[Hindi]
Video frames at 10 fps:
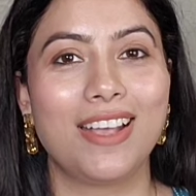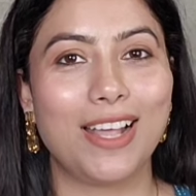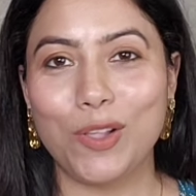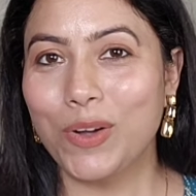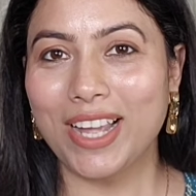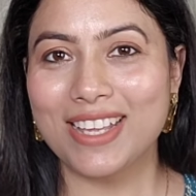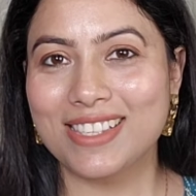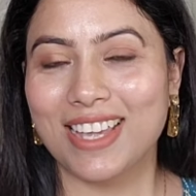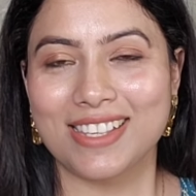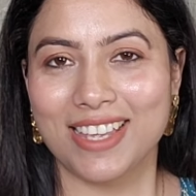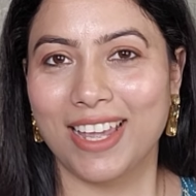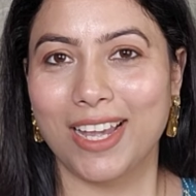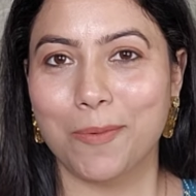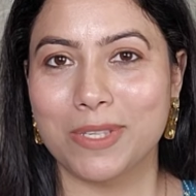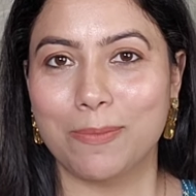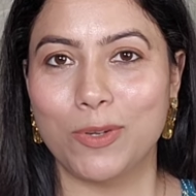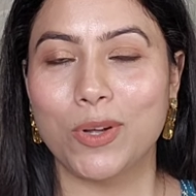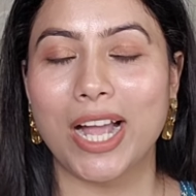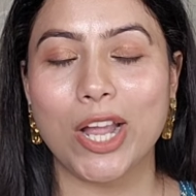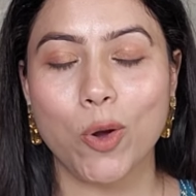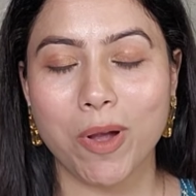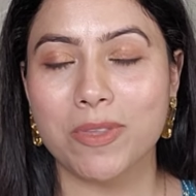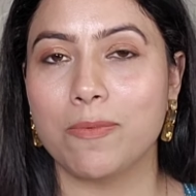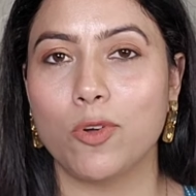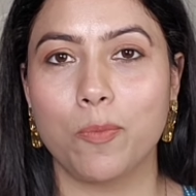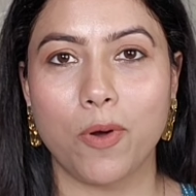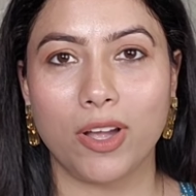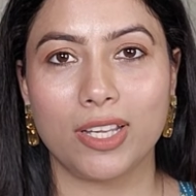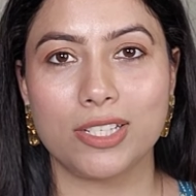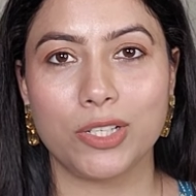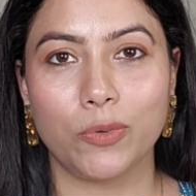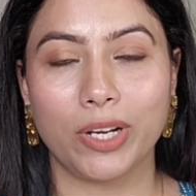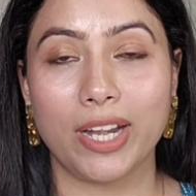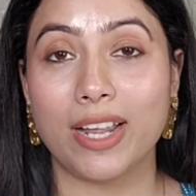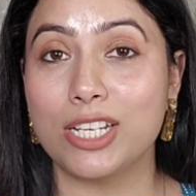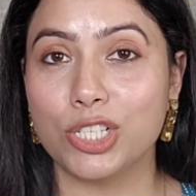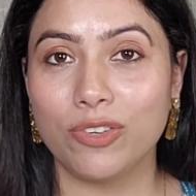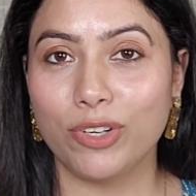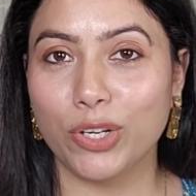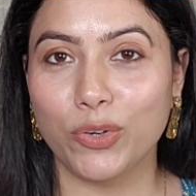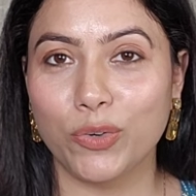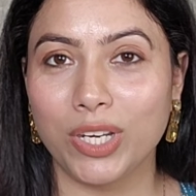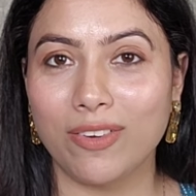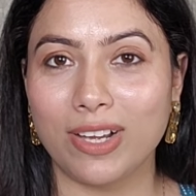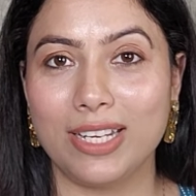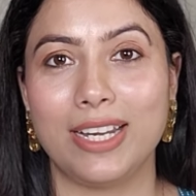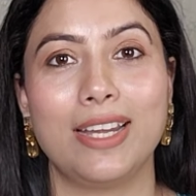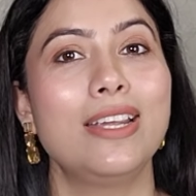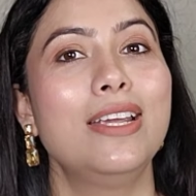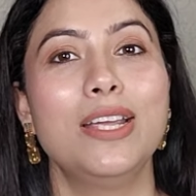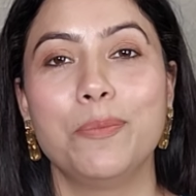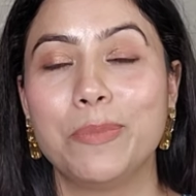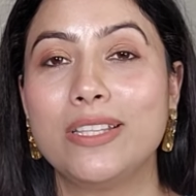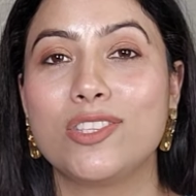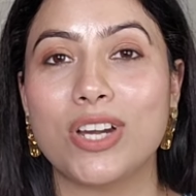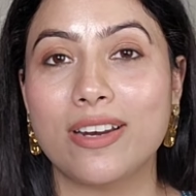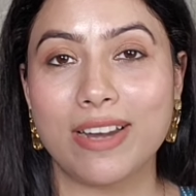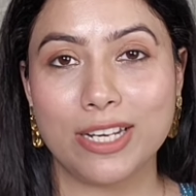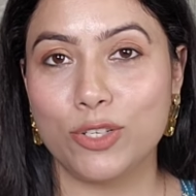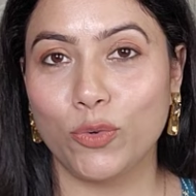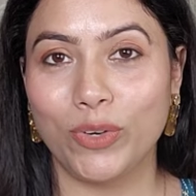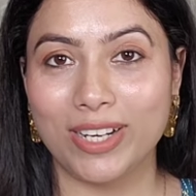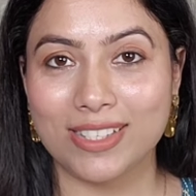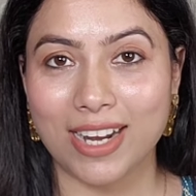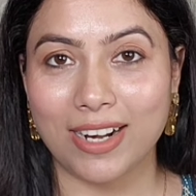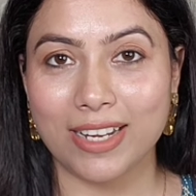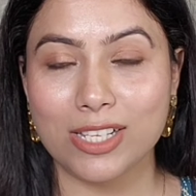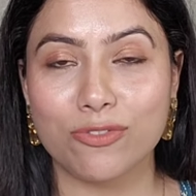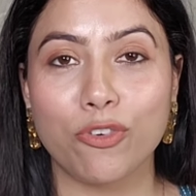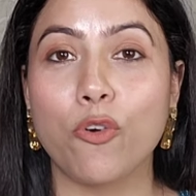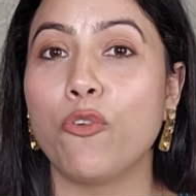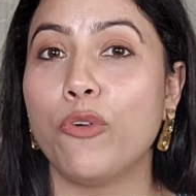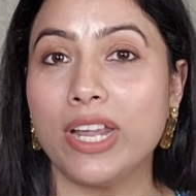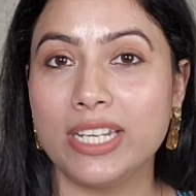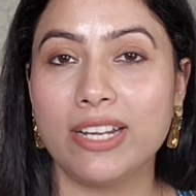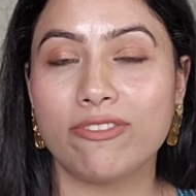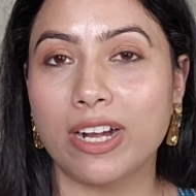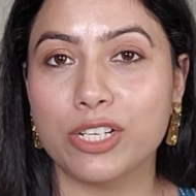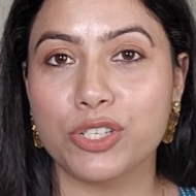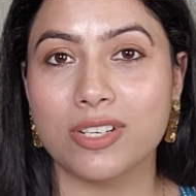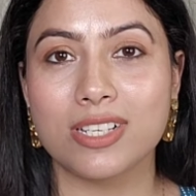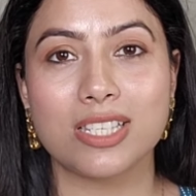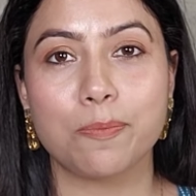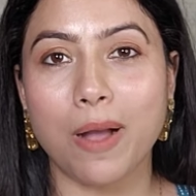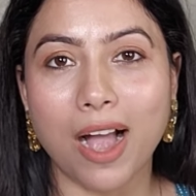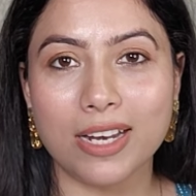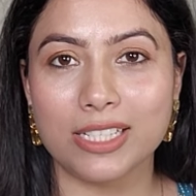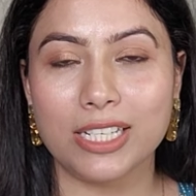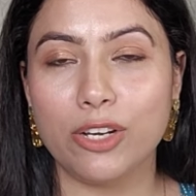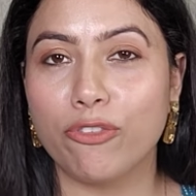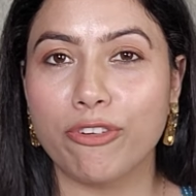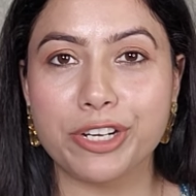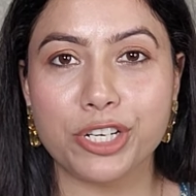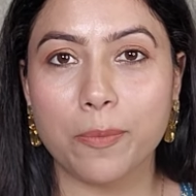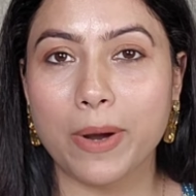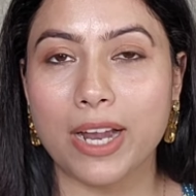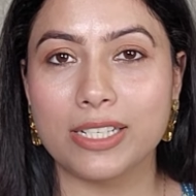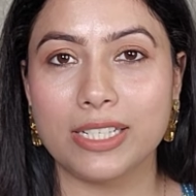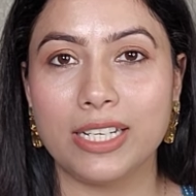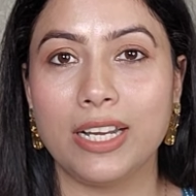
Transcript: हेलो गाइस कैसे हैं आप सब लोग आई होप आप सब लोग बहुत अच्छे होंगे एंड आज की वीडियो होने वाली है मिंत्रा रेडी टू वेयर साड़ीज़ फॉर वेडिंग फंक्शंस पार्टी फ्रेशर पार्टी